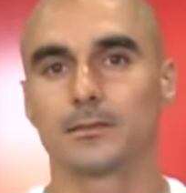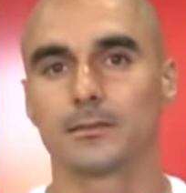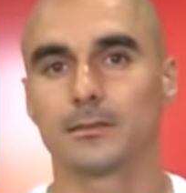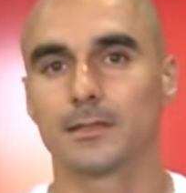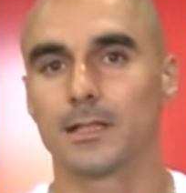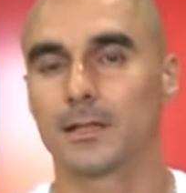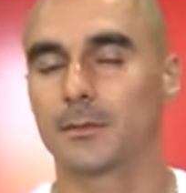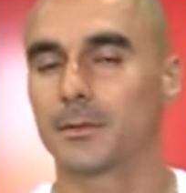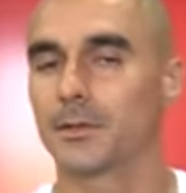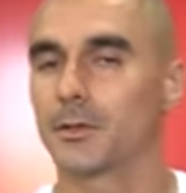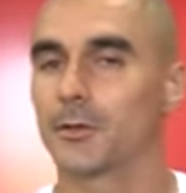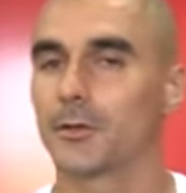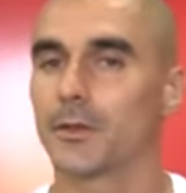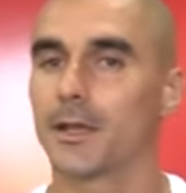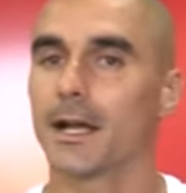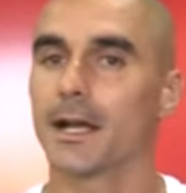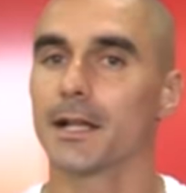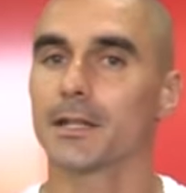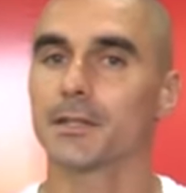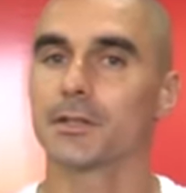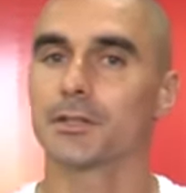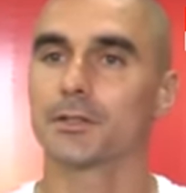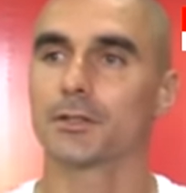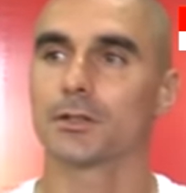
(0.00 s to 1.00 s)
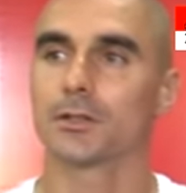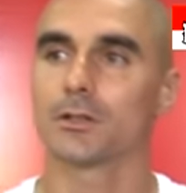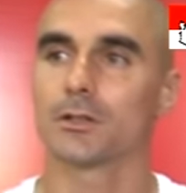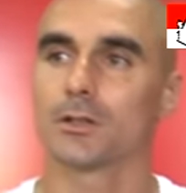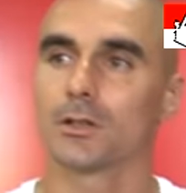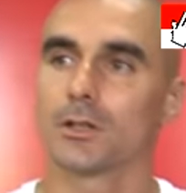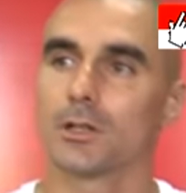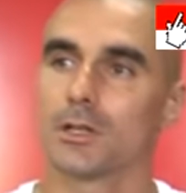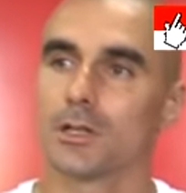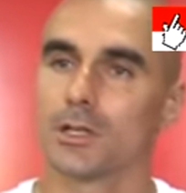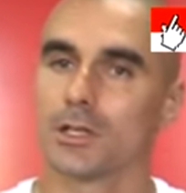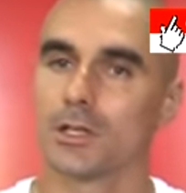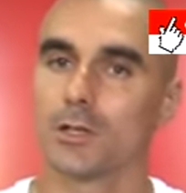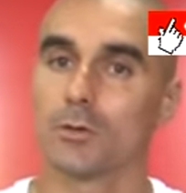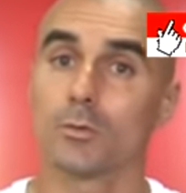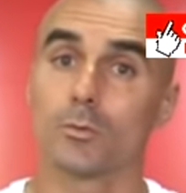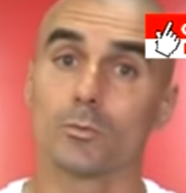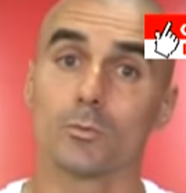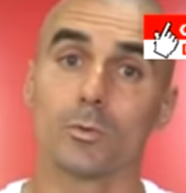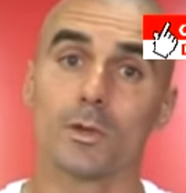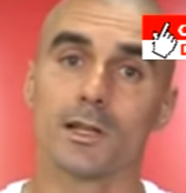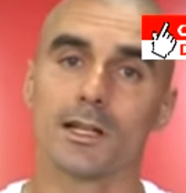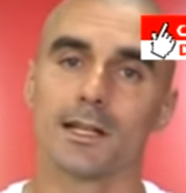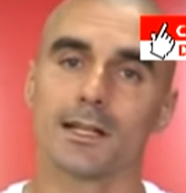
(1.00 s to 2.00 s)
término de año y
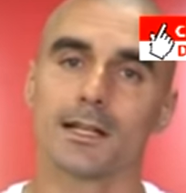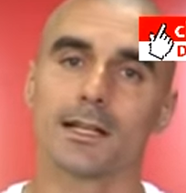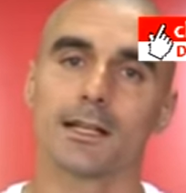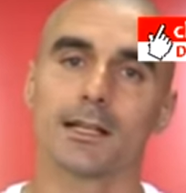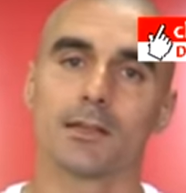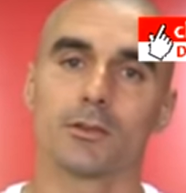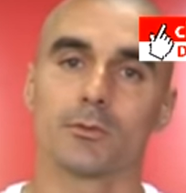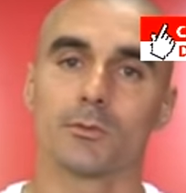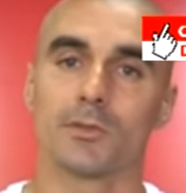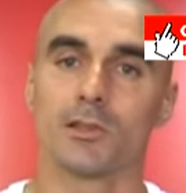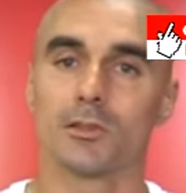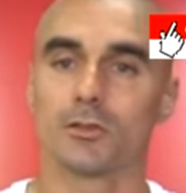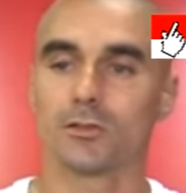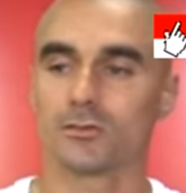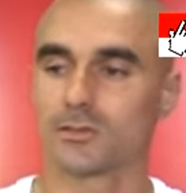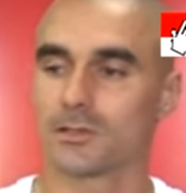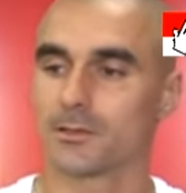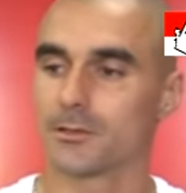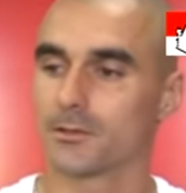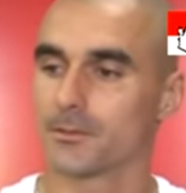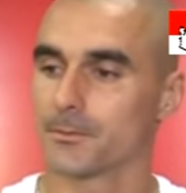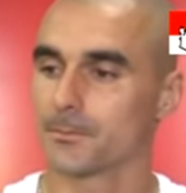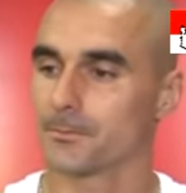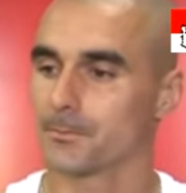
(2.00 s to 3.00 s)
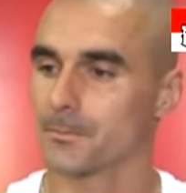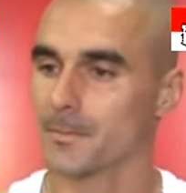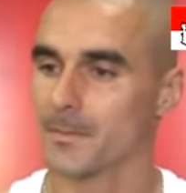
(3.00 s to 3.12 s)
un buen arranque 2012, ¿no?